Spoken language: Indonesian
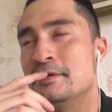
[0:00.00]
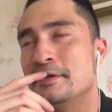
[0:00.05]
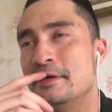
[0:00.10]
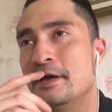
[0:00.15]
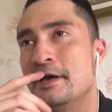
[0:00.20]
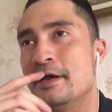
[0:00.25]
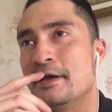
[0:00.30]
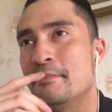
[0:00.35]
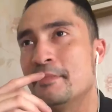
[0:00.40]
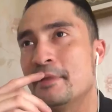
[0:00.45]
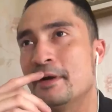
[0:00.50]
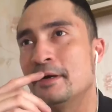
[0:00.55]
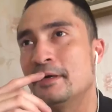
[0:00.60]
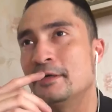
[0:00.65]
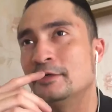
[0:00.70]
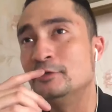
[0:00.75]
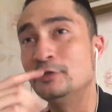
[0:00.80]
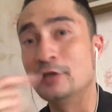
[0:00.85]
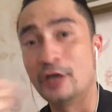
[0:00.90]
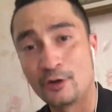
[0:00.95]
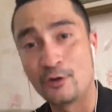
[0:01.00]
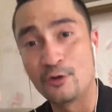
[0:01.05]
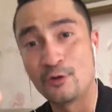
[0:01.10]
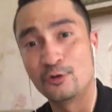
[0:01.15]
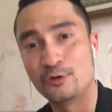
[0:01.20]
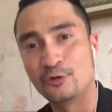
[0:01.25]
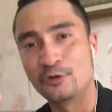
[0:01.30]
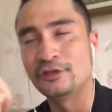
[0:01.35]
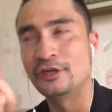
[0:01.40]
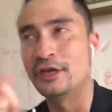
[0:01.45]
dia emang
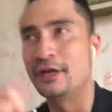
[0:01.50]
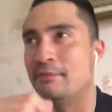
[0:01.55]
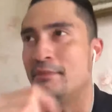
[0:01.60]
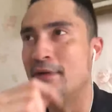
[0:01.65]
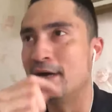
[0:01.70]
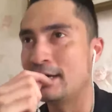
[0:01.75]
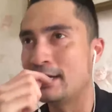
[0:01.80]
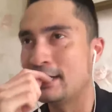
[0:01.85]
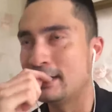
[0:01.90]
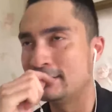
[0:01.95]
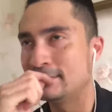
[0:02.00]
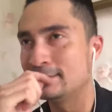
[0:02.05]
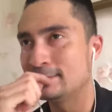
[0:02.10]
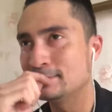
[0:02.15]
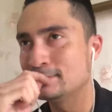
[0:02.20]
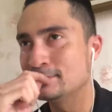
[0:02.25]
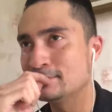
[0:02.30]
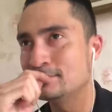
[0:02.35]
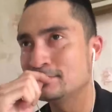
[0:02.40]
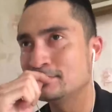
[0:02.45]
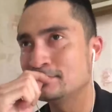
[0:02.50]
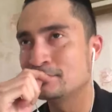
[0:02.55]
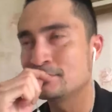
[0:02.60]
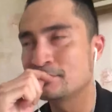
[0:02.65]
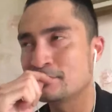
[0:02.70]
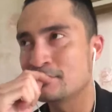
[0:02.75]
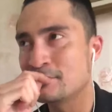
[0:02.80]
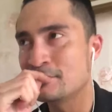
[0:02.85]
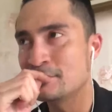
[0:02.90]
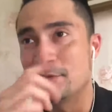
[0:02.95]
jago untuk nyari bakat
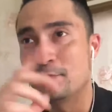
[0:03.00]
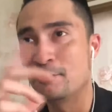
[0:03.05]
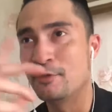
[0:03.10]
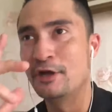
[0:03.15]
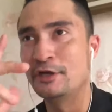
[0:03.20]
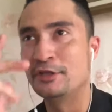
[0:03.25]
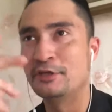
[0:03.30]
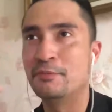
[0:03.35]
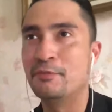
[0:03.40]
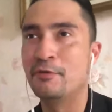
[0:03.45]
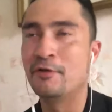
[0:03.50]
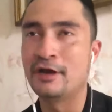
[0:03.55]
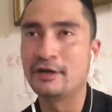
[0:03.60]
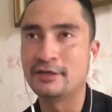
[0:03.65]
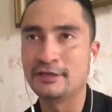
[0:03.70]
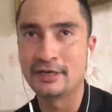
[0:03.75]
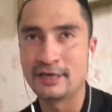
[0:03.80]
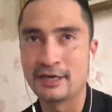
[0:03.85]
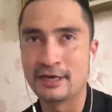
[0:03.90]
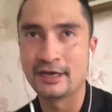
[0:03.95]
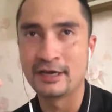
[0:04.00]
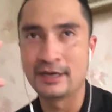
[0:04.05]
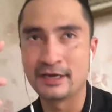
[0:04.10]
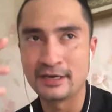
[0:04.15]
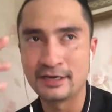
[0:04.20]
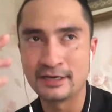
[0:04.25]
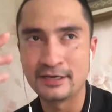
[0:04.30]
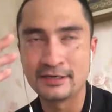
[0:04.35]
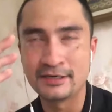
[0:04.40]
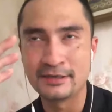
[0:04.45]

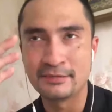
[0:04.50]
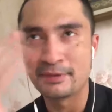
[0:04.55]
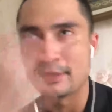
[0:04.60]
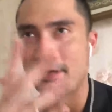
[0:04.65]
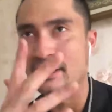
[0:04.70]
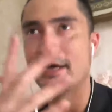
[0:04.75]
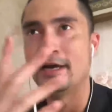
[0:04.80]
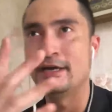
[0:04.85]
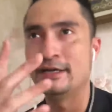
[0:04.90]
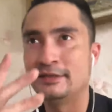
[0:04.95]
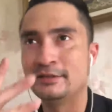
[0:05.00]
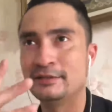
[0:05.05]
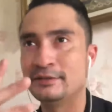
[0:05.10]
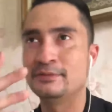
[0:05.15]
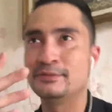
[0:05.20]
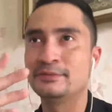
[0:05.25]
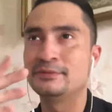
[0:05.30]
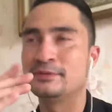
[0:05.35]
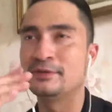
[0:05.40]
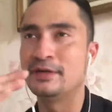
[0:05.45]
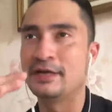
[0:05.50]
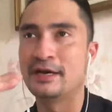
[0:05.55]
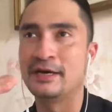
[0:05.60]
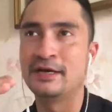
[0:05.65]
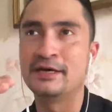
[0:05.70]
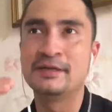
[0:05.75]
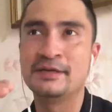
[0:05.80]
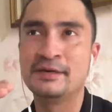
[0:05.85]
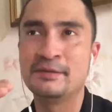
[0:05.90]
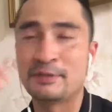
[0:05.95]
jebolan-jebolannya PH itu
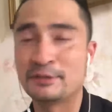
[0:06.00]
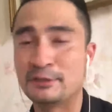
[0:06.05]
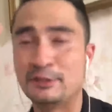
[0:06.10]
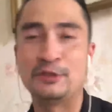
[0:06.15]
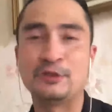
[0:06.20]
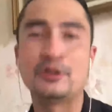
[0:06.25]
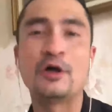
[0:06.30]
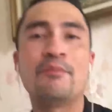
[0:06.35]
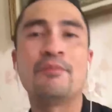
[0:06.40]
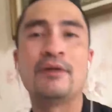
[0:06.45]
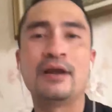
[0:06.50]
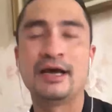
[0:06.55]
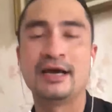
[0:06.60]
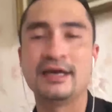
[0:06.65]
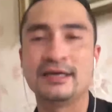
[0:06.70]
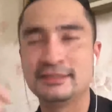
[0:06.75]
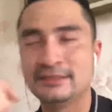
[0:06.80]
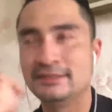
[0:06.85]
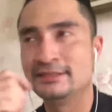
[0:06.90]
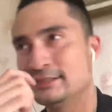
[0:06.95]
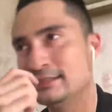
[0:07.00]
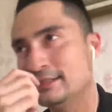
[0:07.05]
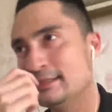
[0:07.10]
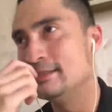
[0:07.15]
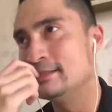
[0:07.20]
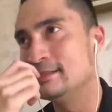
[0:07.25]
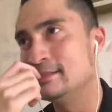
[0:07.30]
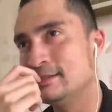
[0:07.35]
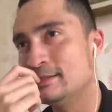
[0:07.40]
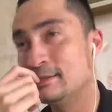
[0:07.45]
udah pasti top lah
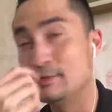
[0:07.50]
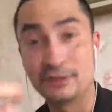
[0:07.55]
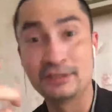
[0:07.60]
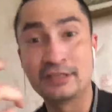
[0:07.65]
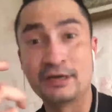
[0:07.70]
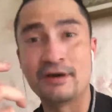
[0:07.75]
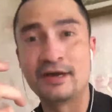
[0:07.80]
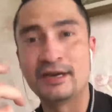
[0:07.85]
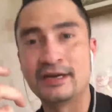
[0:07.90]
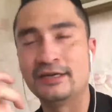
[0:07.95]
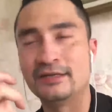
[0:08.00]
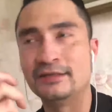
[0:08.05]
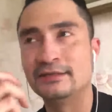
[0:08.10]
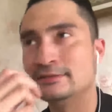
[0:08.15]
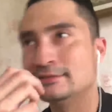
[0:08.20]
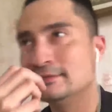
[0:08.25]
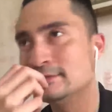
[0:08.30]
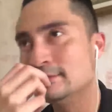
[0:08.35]
gue ditawarin